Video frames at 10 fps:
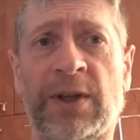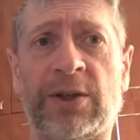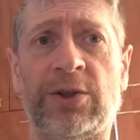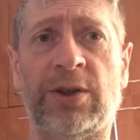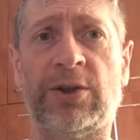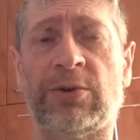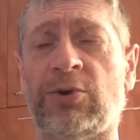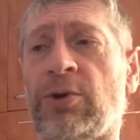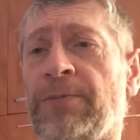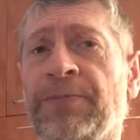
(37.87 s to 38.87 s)
значит, значит,
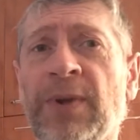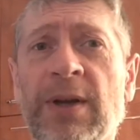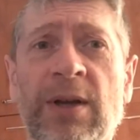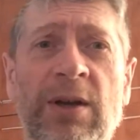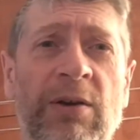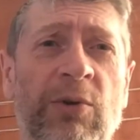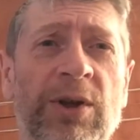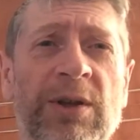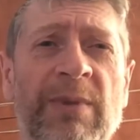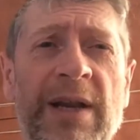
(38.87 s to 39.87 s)
что? Вот
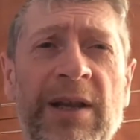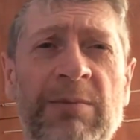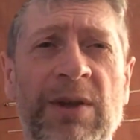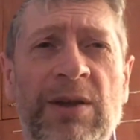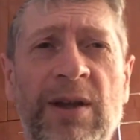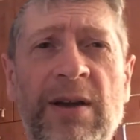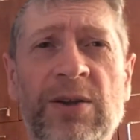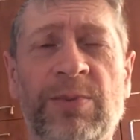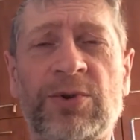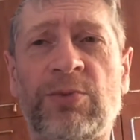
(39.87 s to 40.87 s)
эти маленькие мне не
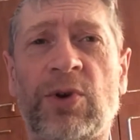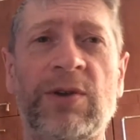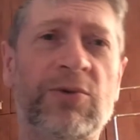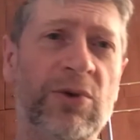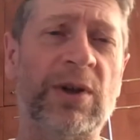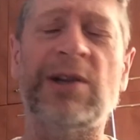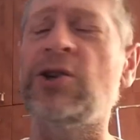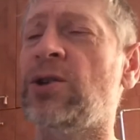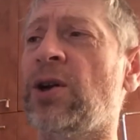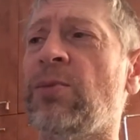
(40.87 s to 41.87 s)
нравились. Почему? Они все
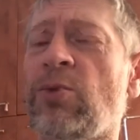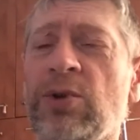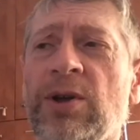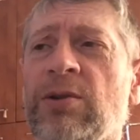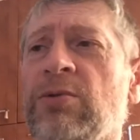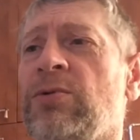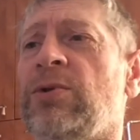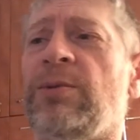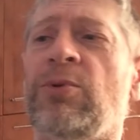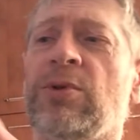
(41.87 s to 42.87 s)
отлично работают.
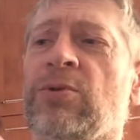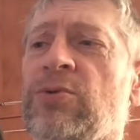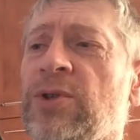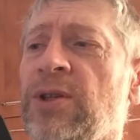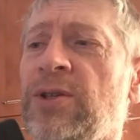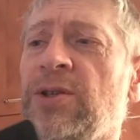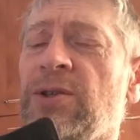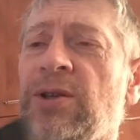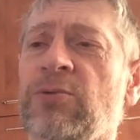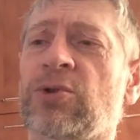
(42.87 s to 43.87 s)
Ребенок уже на
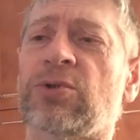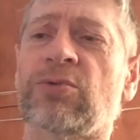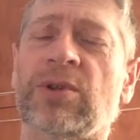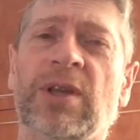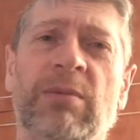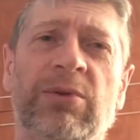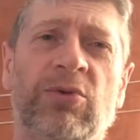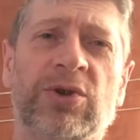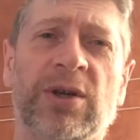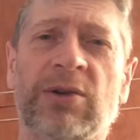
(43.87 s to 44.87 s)
силу того, что вот эта
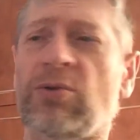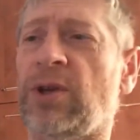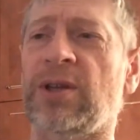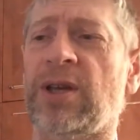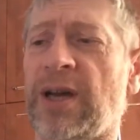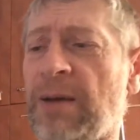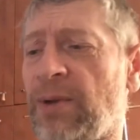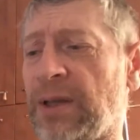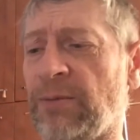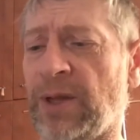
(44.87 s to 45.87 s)
обложка, ну, она не такая,
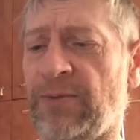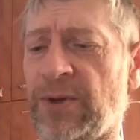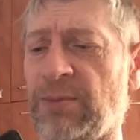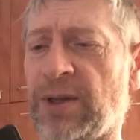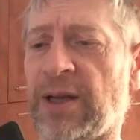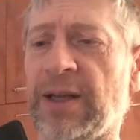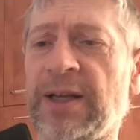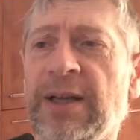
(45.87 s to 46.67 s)
была, там была фирменная,